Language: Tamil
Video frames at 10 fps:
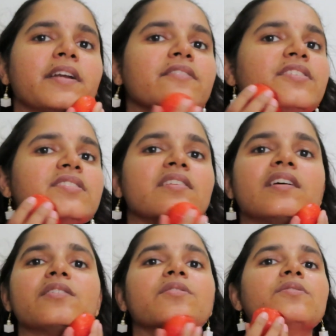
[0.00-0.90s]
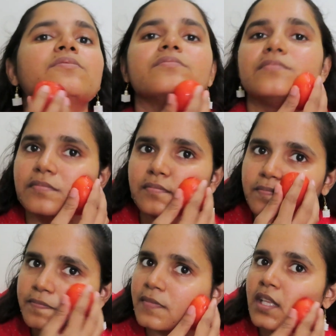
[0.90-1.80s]
பெனிஃபிஷியலாக இருக்கும்
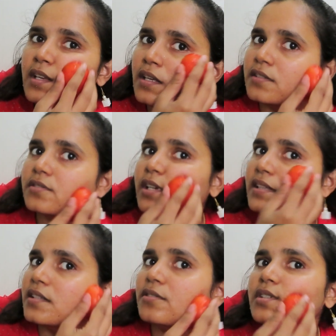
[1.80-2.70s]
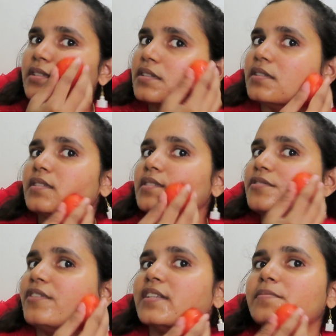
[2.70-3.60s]
ஸோ எந்த ஒரு
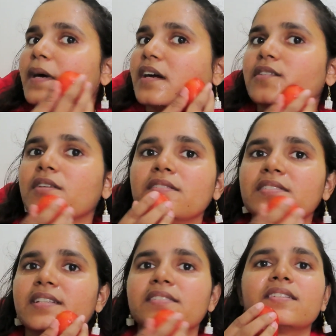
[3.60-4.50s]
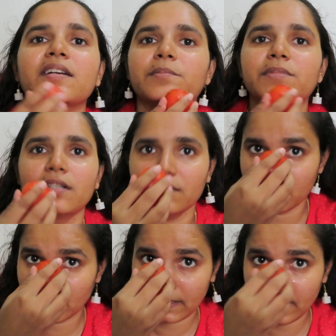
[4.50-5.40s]
ஃபேஸ் பேக்னாலும் சரி ஸ்க்ரப்னாலும்
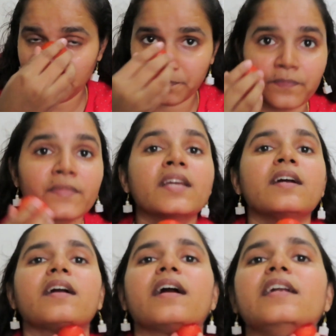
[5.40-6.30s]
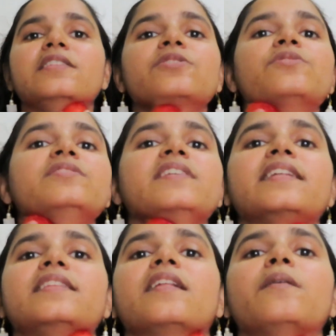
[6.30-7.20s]
சரி கழுத்துக்கும்
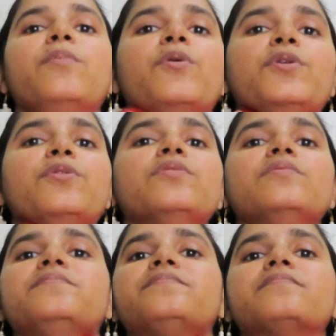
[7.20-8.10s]
சேர்த்து தான் போடணும்